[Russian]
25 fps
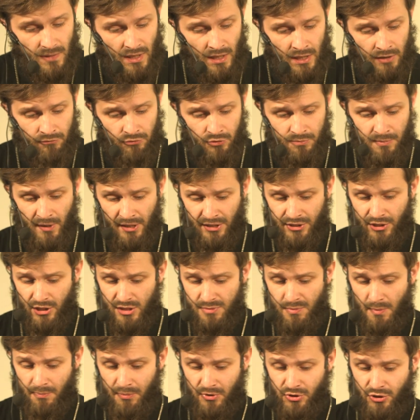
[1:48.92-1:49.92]
И вот мне
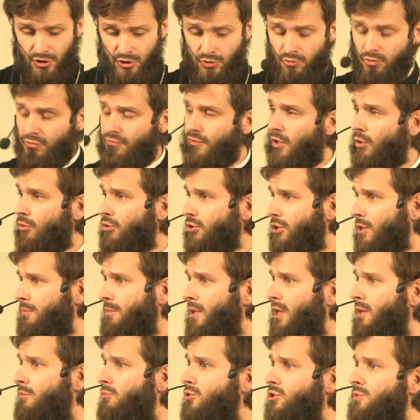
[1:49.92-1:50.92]
хотелось бы подчеркнуть, в какой-то
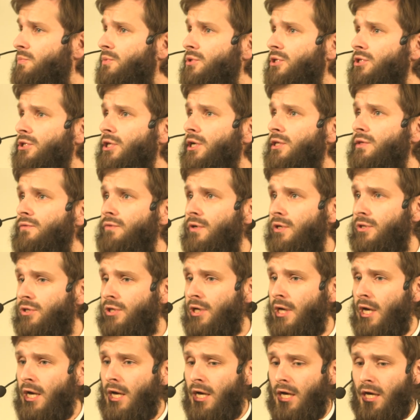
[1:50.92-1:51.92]
мере, может быть, это ответ
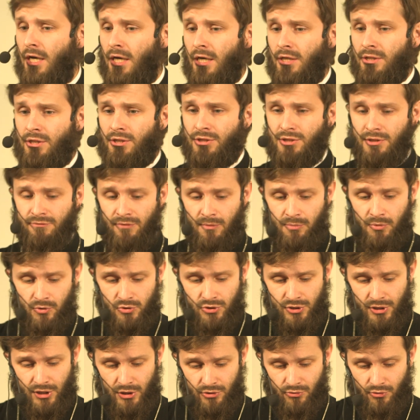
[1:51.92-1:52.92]
э, на те
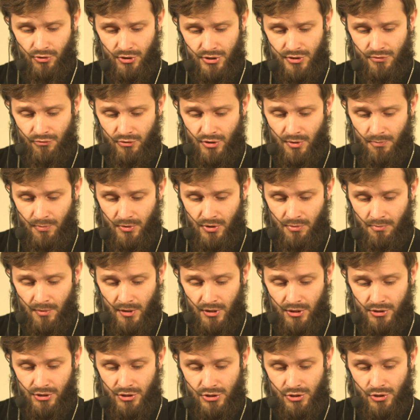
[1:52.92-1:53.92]
вопросы, которые сегодня
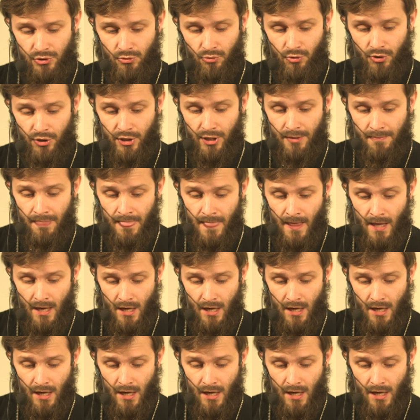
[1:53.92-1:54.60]
поднимал отец Георгий,